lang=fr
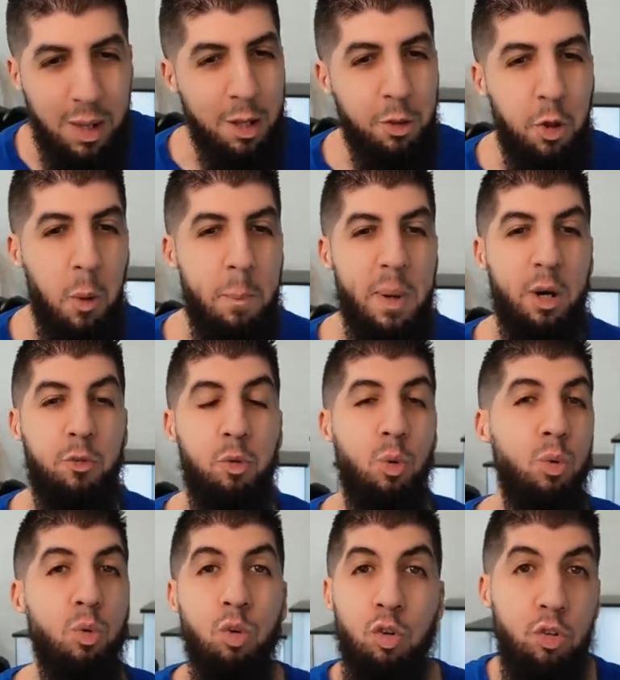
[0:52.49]
de persos
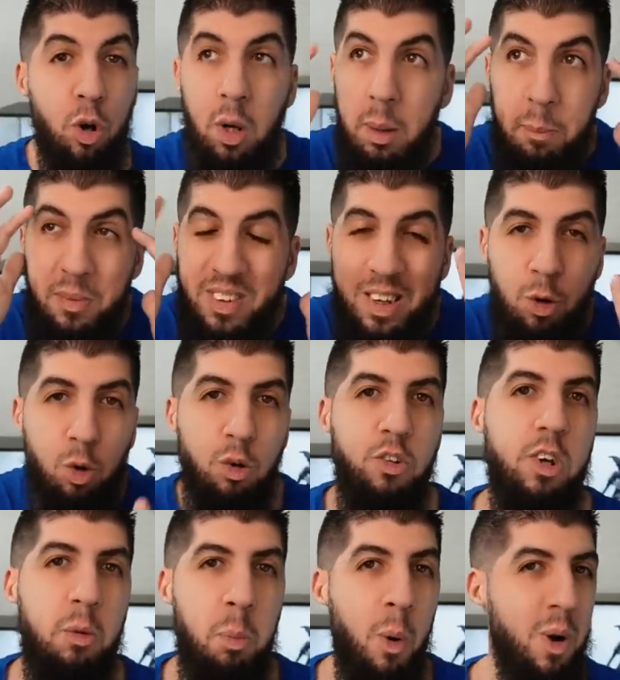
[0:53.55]
rouges,
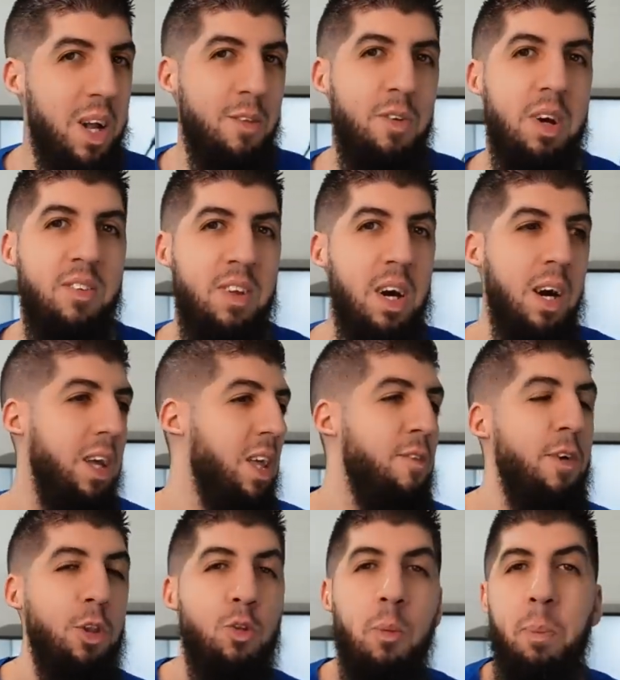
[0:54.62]
psychologiquement, l'adversaire, il
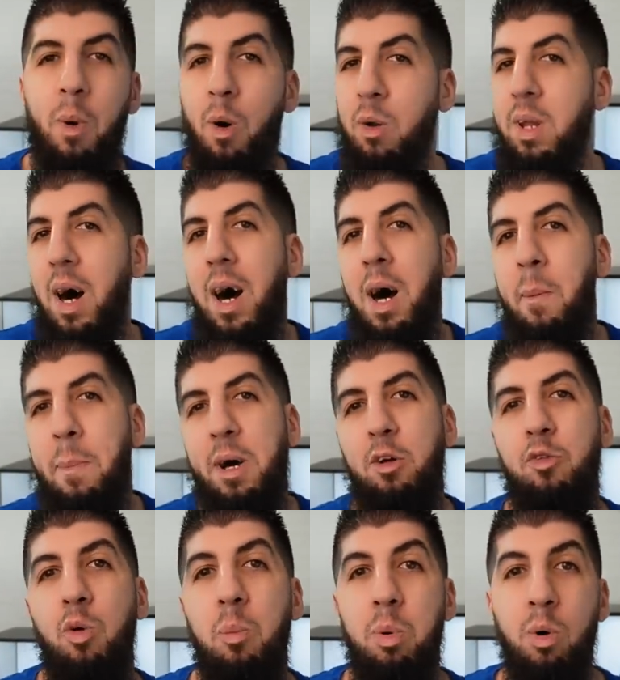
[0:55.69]
va te prendre un
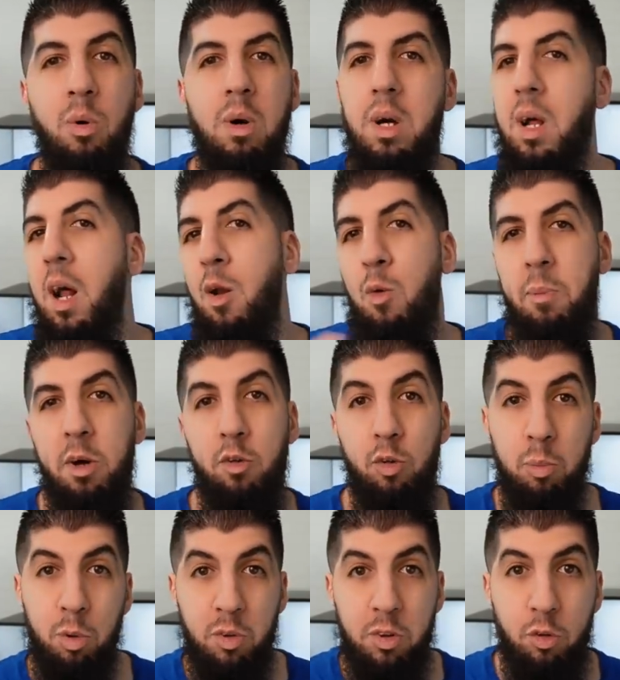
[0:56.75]
perso bleu. Et là, le perso
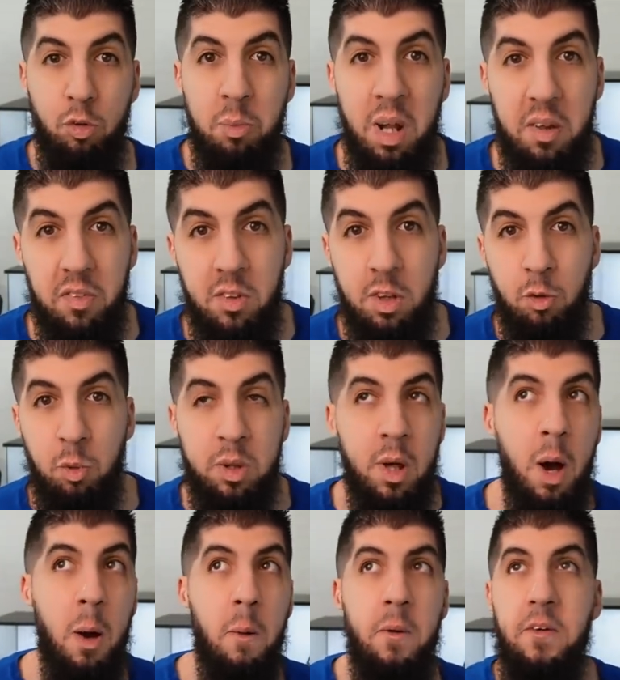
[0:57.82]
bleu, si tu mets la C18,
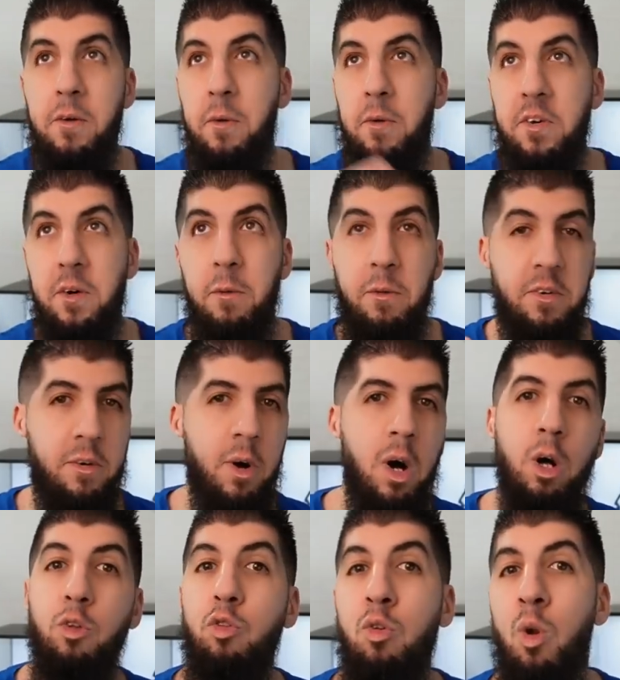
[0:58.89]

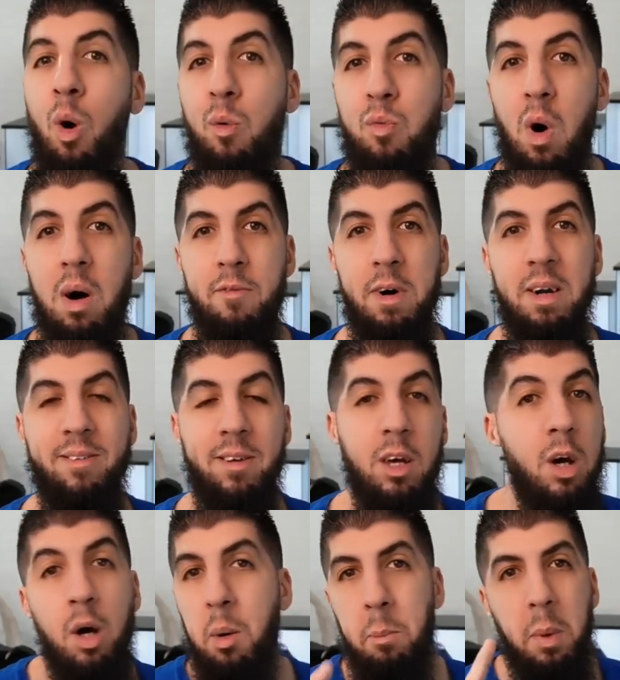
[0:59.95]
tu l'envoies valser.
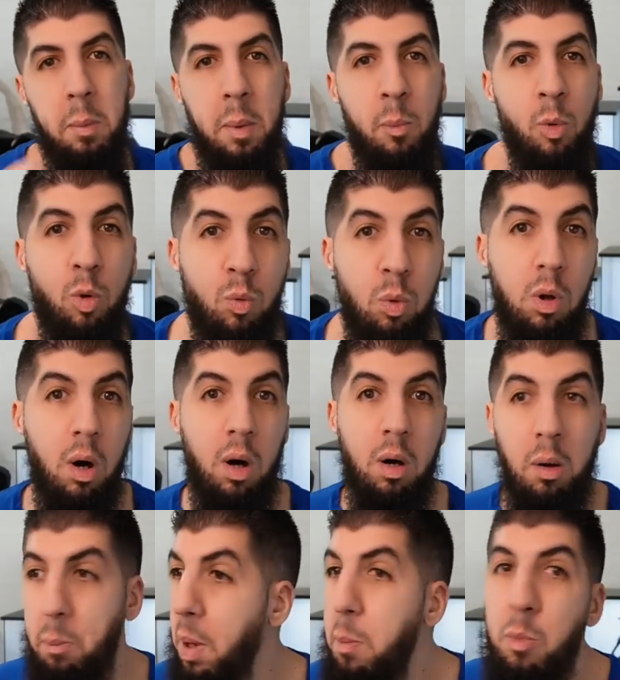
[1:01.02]
Mais même le couleur, hein.
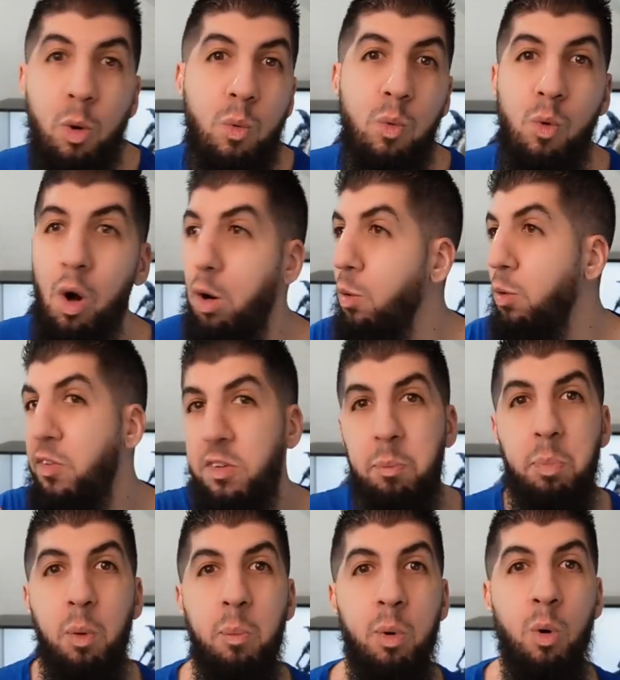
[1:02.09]
même le couleur euh,
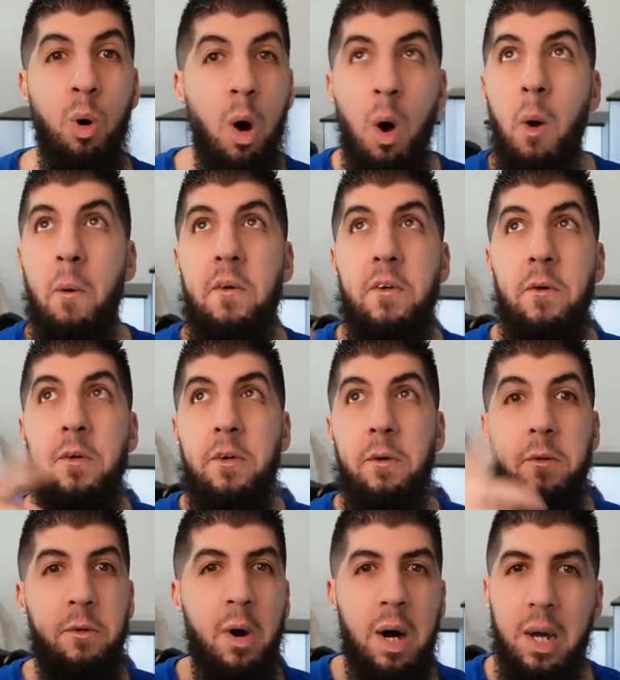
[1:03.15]
type bleu,
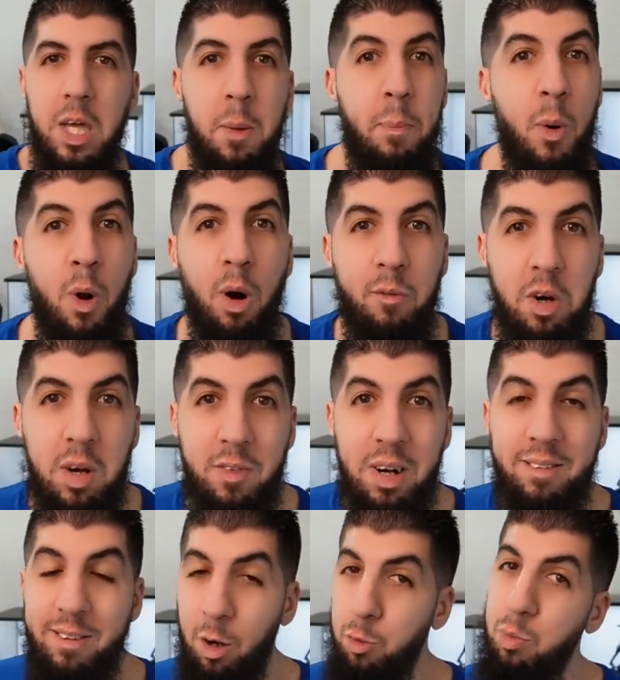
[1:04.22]
il peut l'envoyer
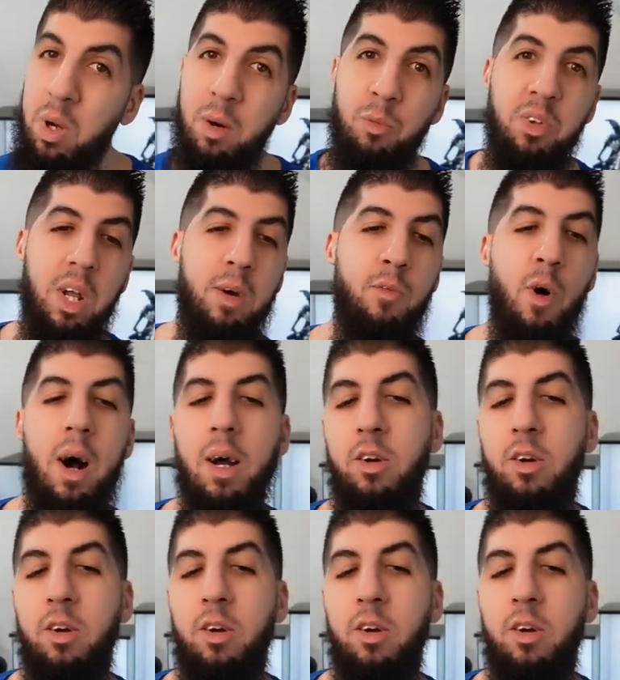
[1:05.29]
valser. En tout cas, vous allez voir, et